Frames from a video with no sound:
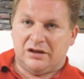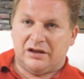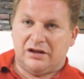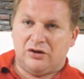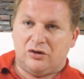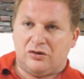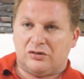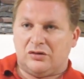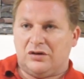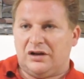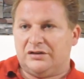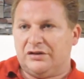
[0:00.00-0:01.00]
che
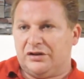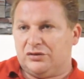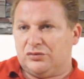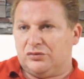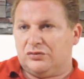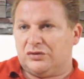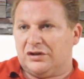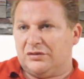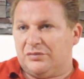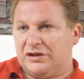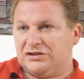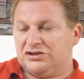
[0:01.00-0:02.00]
loro addirittura
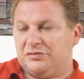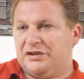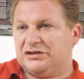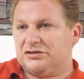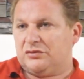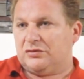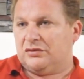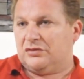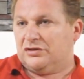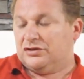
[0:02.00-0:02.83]
percepiscono,